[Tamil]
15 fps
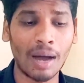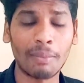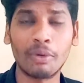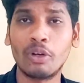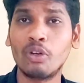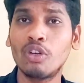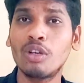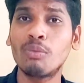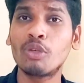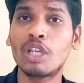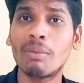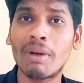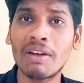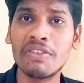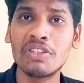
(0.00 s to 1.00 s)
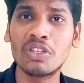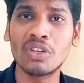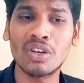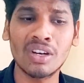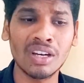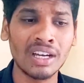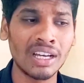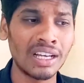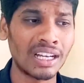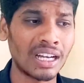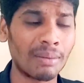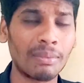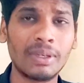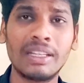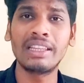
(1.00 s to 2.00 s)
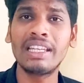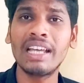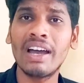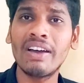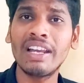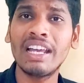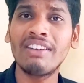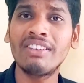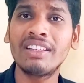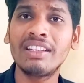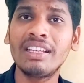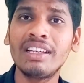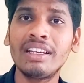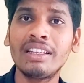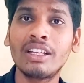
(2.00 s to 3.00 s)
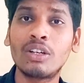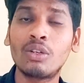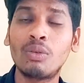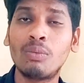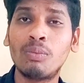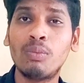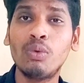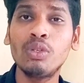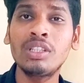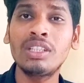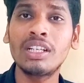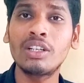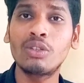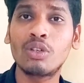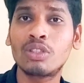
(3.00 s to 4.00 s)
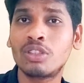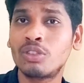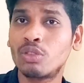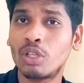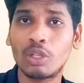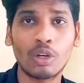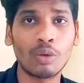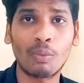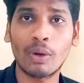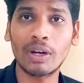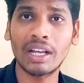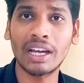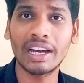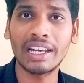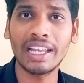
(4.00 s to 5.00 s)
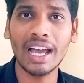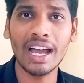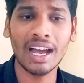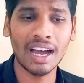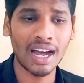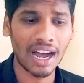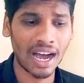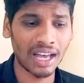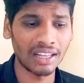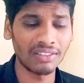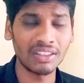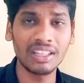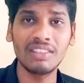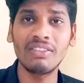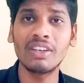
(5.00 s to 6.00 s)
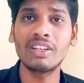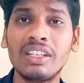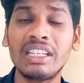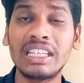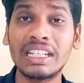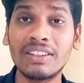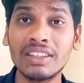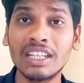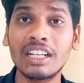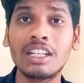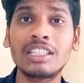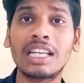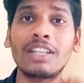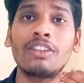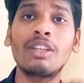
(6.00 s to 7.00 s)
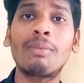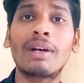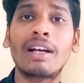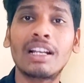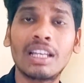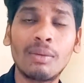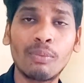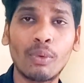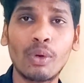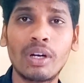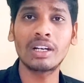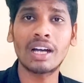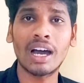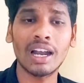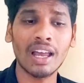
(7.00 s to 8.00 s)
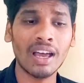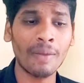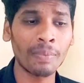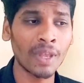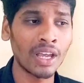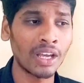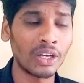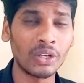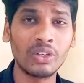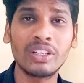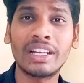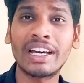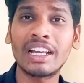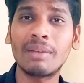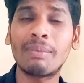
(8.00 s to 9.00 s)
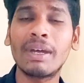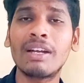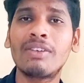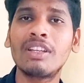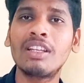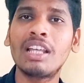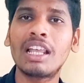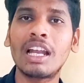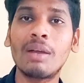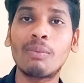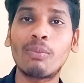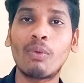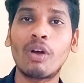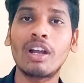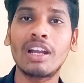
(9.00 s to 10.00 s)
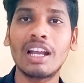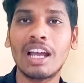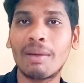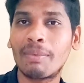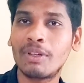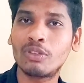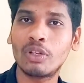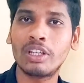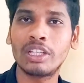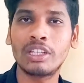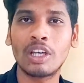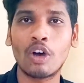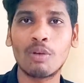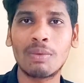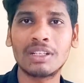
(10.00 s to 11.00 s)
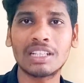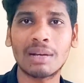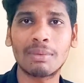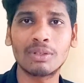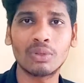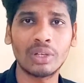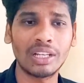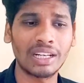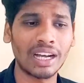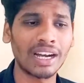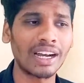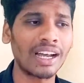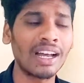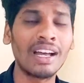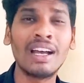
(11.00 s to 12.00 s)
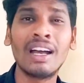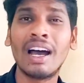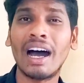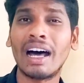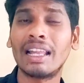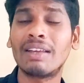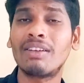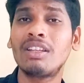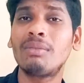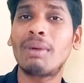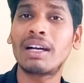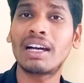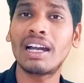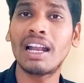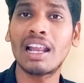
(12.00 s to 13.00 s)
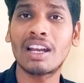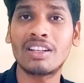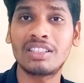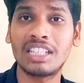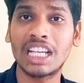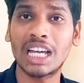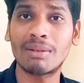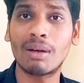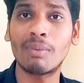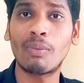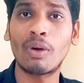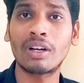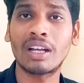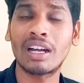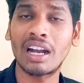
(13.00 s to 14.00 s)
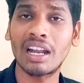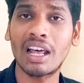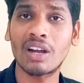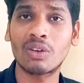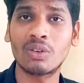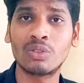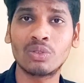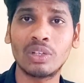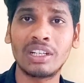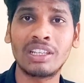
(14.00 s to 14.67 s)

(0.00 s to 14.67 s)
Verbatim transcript: அப்புறம் இன்னொரு முக்கியமான விஷயம் நம்ம இந்தியாவிலே வந்து இந்த பூஸ்டர் டோஸ்ன்னு சொல்லிட்டு ஒன்று போட்டாங்க இல்லையா அது வந்து வெறும் இருபத்தெட்டு சதவீத மக்கள் தான் போட்டிருக்காங்களாம் இன்னும் நிறைய பேர் வந்து அதெல்லாம் போடலை அப்படின்னு சொல்லி கவர்மெண்ட் சார்பில் சொல்லியிருக்காங்க அதை வந்து மக்கள் எல்லாரும் சீக்கிரமாக போட்டால் நல்லா இருக்கும்னு